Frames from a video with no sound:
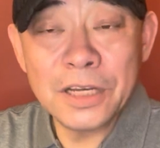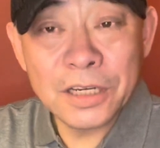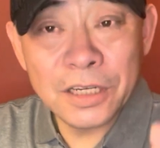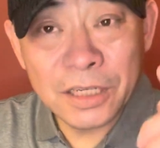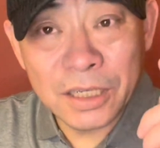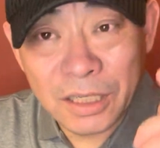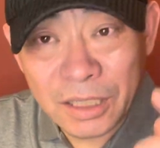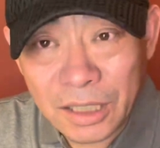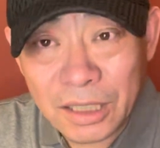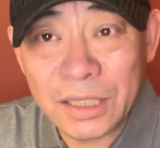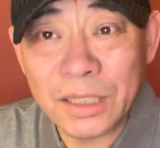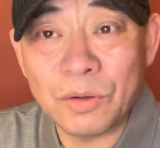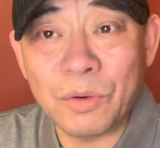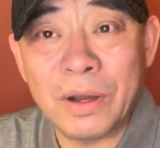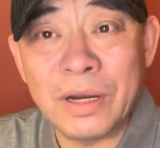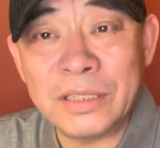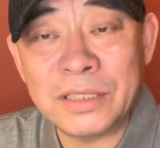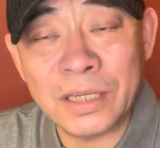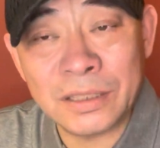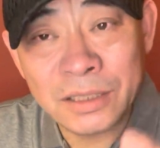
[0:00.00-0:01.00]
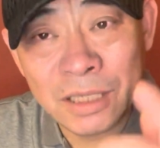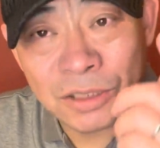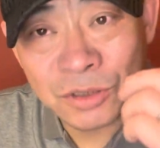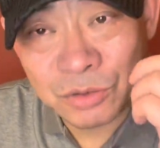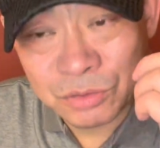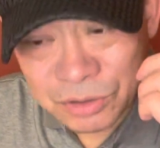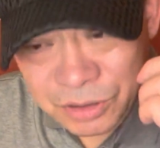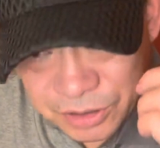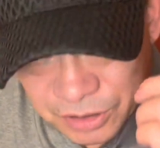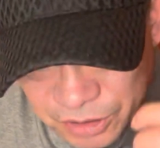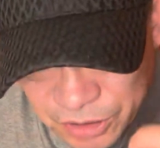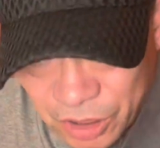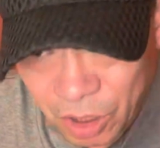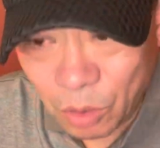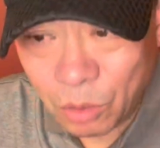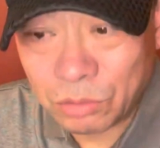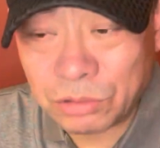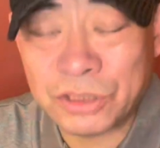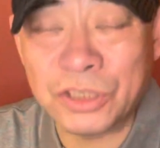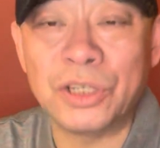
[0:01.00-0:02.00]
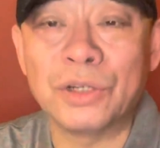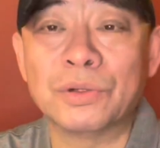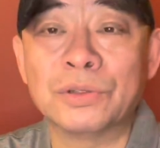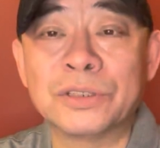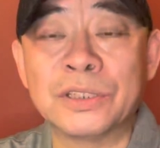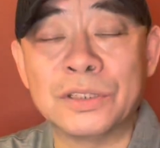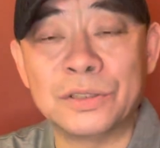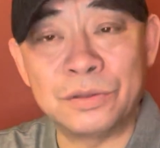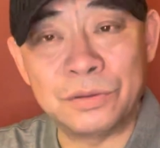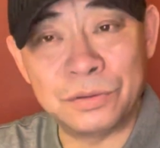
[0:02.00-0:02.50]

客观上它就是要求着